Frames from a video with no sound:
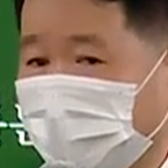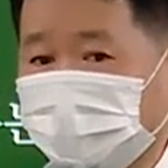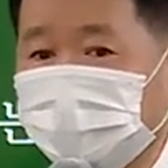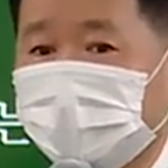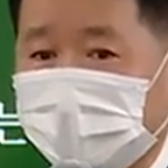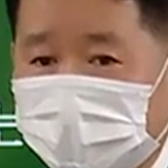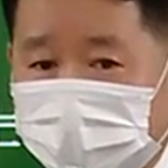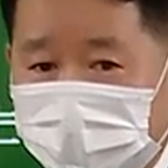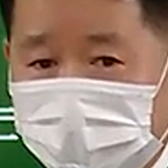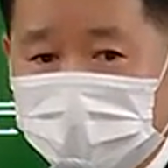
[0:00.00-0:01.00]
애국어
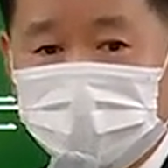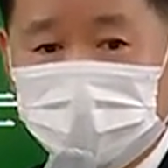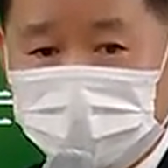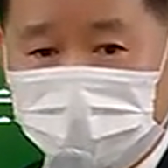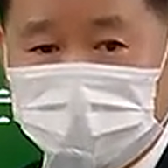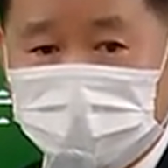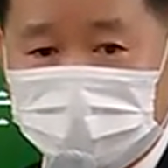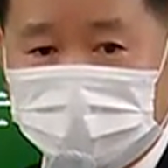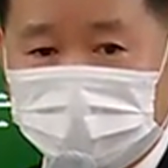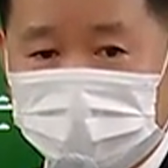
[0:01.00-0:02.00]
같아 이런 말을 많이
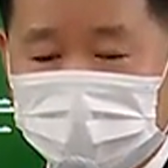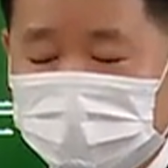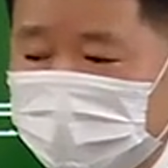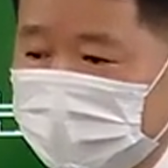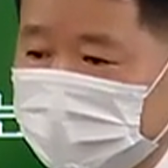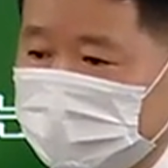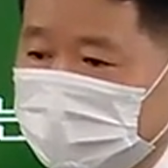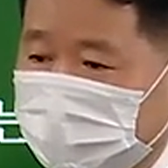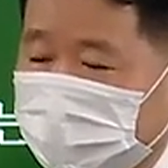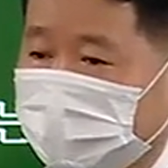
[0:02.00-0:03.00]
하거든요. 그게
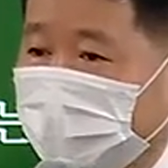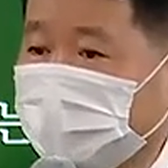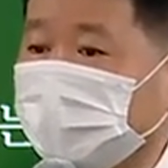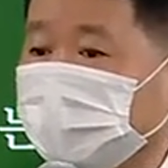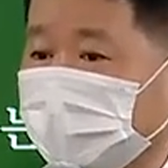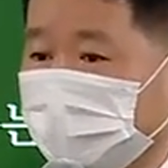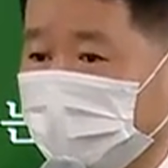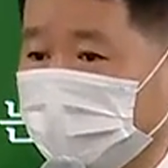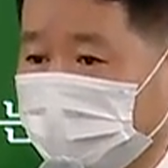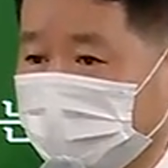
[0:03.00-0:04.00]
이제 개념 때문에
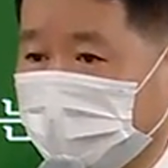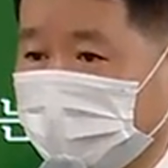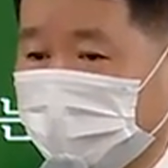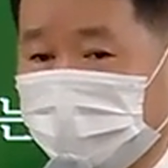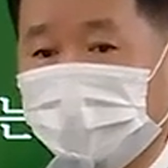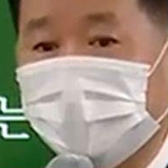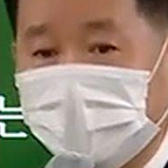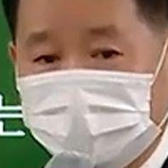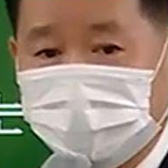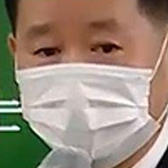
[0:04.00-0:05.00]
그런 것 같아요. 용어
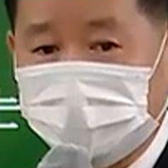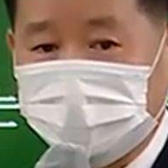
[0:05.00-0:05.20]
해설이.